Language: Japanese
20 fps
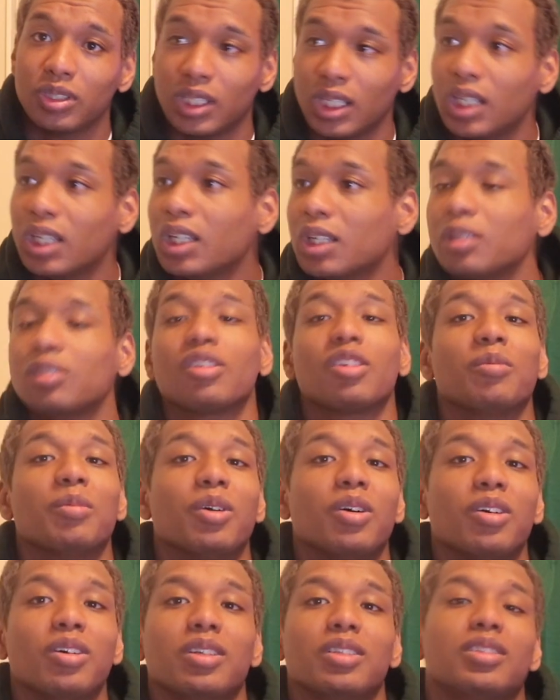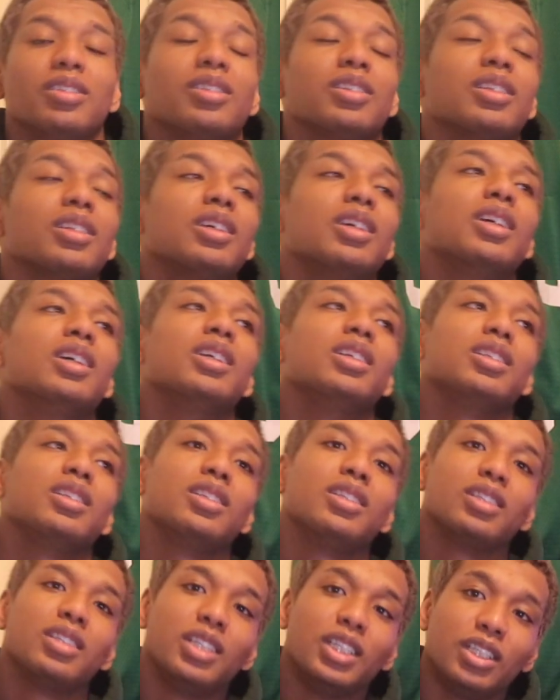うんでそれも
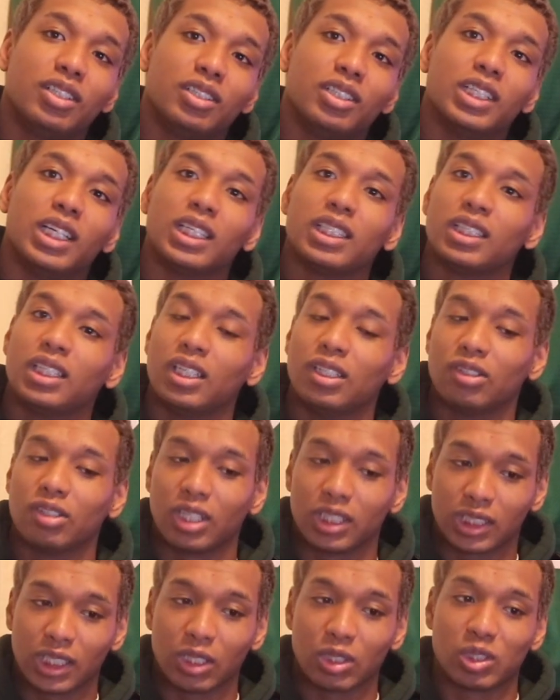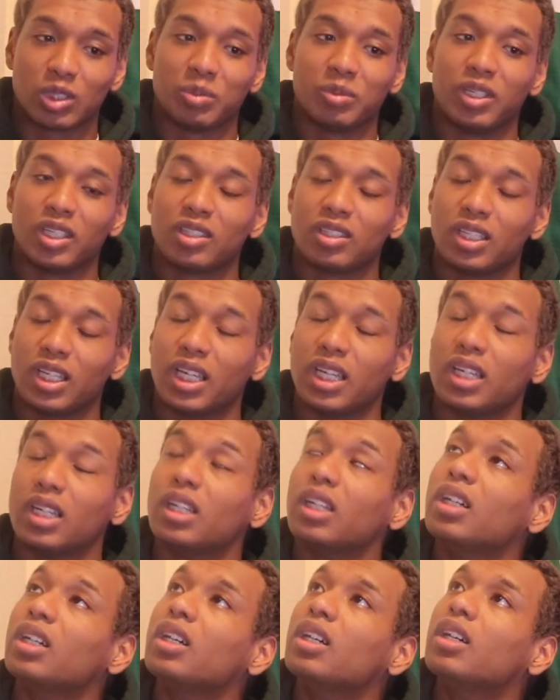リーグが出るのが楽しみですね
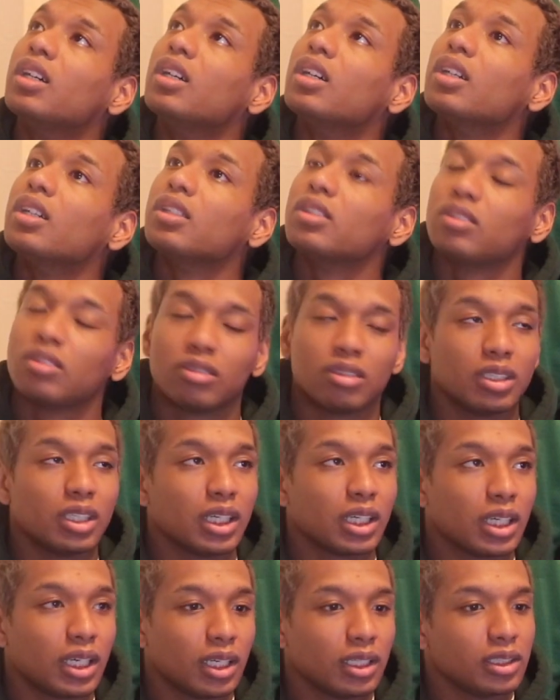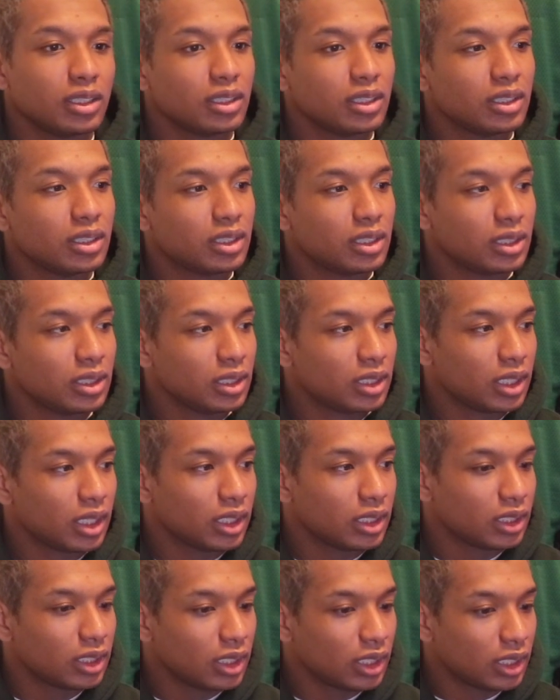そんな感じ
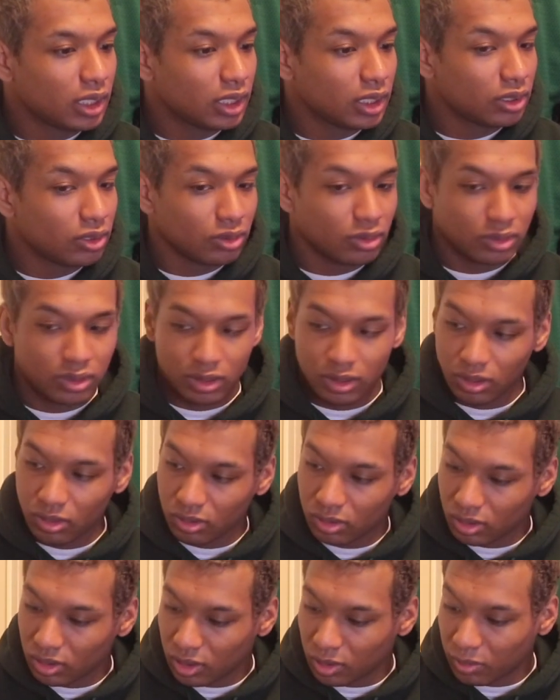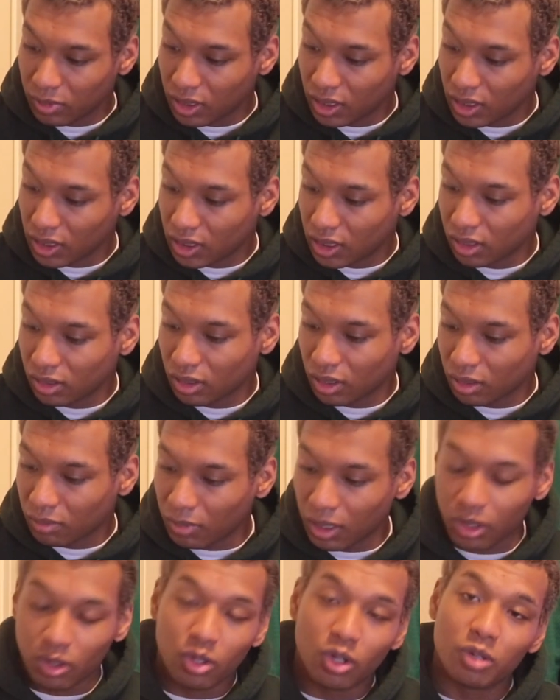かな特におすすめできるのは
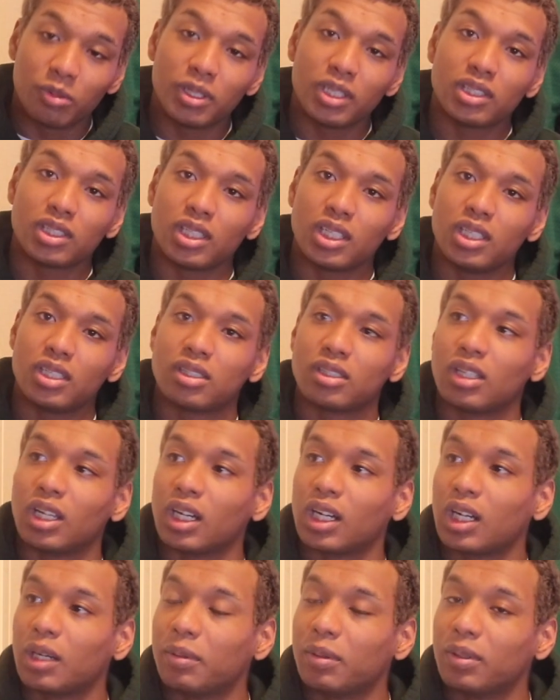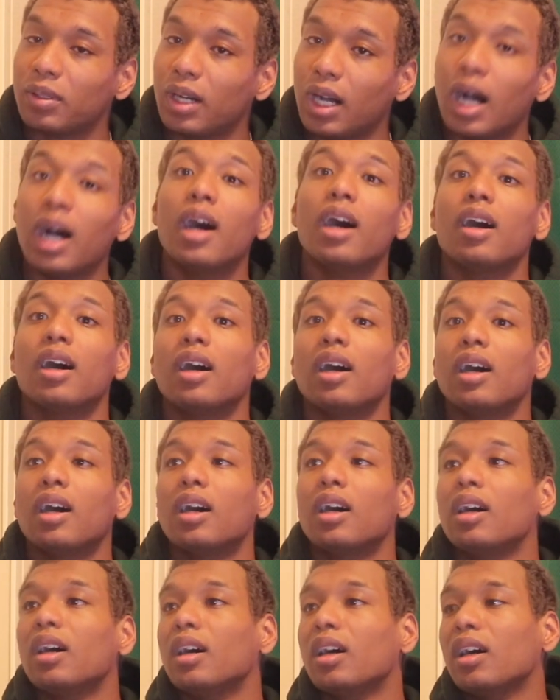まあ神戸シリーズなんかもあ
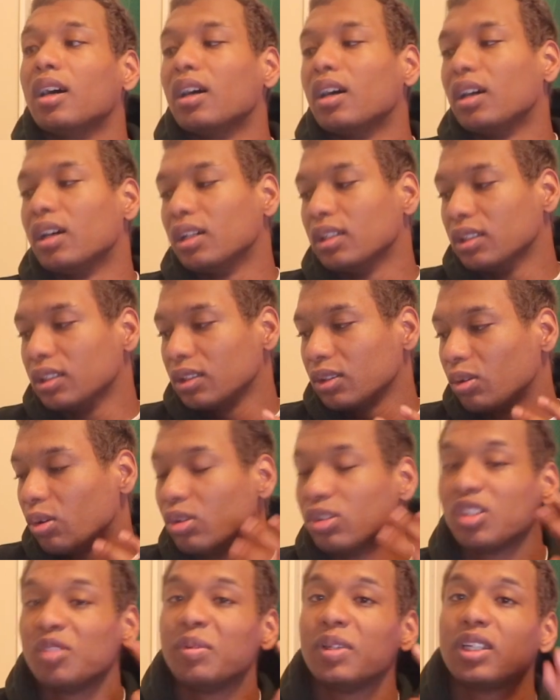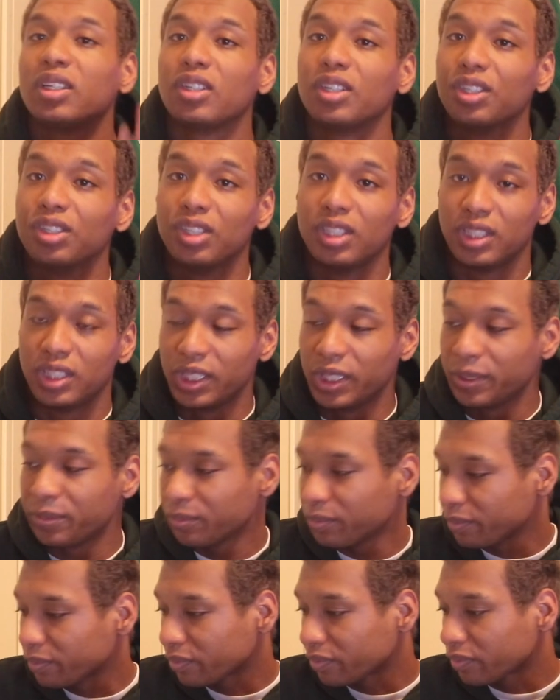コズミックユニティ
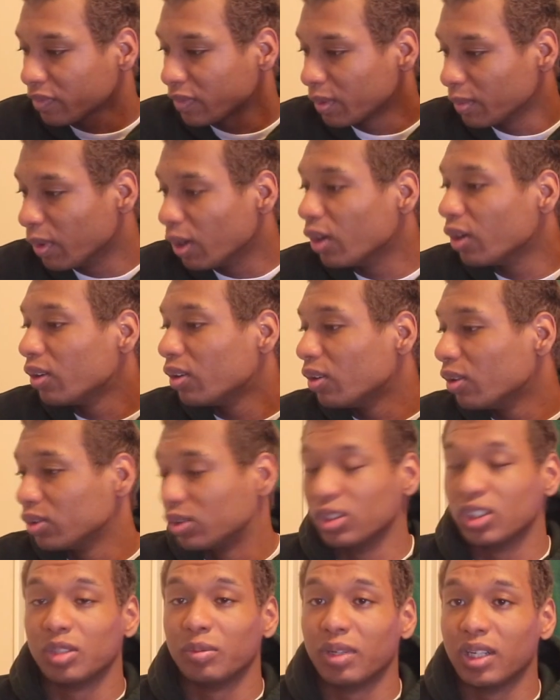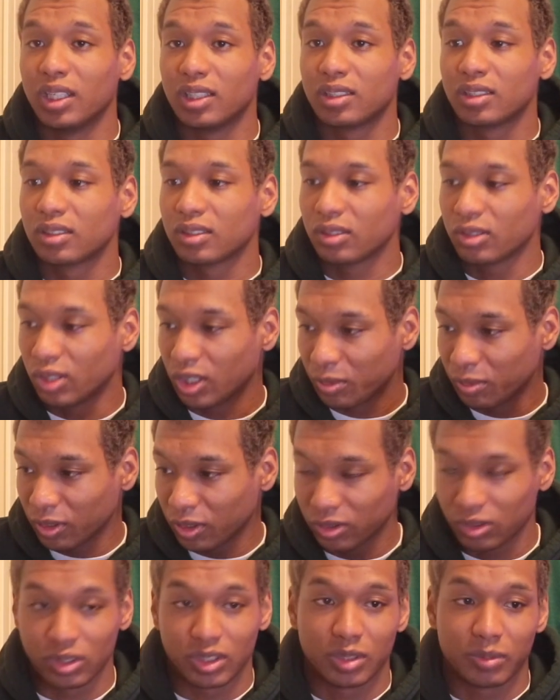もおすすめですこれも
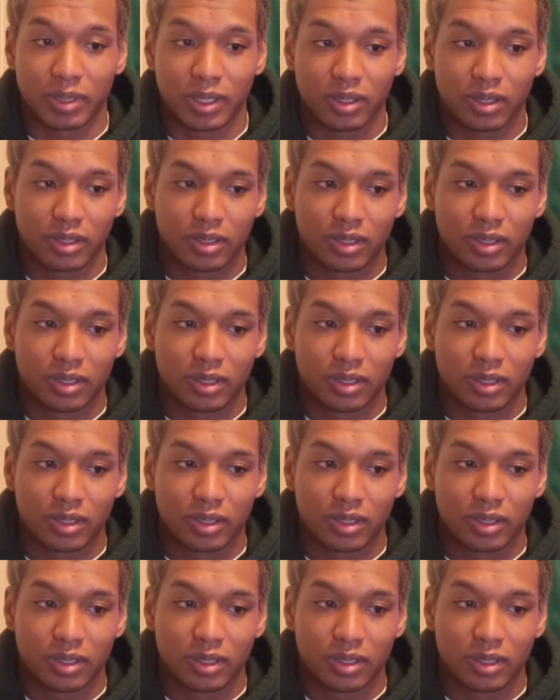おすすめ